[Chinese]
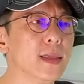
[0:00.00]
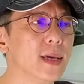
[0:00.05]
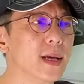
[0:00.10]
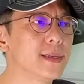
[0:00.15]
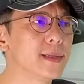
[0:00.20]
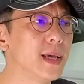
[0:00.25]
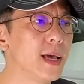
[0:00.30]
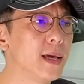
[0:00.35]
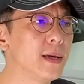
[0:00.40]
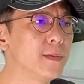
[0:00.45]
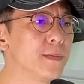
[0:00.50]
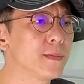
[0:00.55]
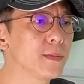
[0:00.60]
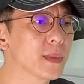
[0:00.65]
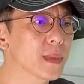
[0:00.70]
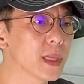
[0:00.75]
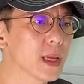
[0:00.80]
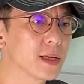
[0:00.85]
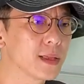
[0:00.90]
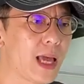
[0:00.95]
那在
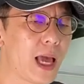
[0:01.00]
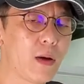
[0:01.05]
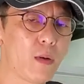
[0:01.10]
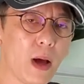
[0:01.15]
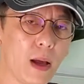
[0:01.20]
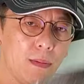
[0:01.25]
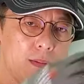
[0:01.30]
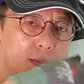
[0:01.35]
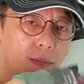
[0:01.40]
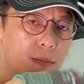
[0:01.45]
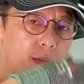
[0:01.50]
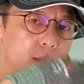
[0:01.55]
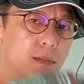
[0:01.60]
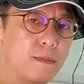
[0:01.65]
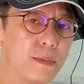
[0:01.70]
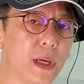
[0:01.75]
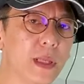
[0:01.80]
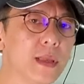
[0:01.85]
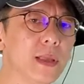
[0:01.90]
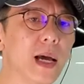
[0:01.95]
台湾
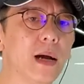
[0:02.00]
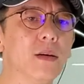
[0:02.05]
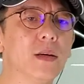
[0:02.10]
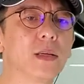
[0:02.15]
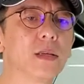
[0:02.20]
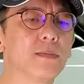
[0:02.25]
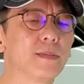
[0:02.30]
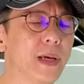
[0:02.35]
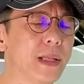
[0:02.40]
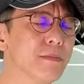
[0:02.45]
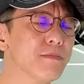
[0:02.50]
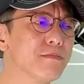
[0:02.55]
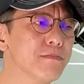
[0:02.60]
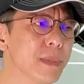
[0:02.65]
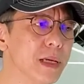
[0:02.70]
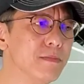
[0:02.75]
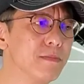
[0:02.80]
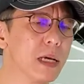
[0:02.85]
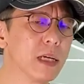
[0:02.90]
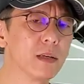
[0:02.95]
本岛一本
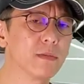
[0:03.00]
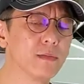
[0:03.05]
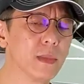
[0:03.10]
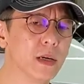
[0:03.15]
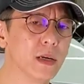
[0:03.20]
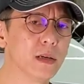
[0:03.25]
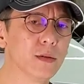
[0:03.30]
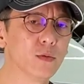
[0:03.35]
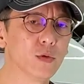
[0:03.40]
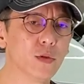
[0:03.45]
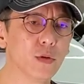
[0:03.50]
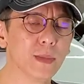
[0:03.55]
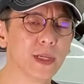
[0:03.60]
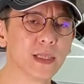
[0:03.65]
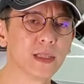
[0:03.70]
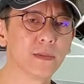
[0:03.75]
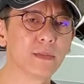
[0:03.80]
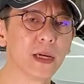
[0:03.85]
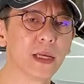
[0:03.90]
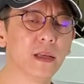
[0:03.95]
本本呃，我
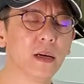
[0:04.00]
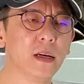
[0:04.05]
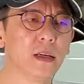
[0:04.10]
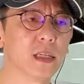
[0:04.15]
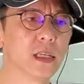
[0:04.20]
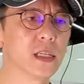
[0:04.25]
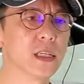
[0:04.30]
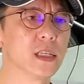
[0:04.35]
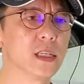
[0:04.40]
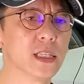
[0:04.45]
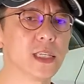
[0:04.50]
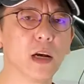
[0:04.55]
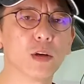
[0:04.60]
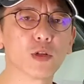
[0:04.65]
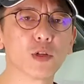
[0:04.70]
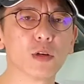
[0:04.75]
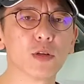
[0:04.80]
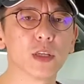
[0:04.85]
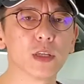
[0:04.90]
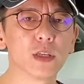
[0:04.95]
们这边哈那个销
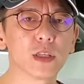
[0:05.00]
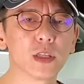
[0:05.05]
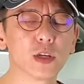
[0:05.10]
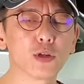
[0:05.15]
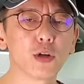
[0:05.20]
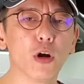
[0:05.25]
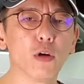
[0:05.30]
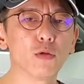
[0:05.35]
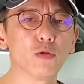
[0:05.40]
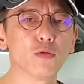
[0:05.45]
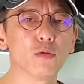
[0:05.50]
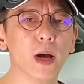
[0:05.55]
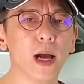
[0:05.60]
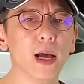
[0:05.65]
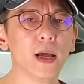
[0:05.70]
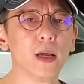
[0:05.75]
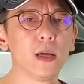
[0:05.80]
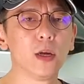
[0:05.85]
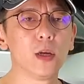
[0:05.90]
售的一个通路啊，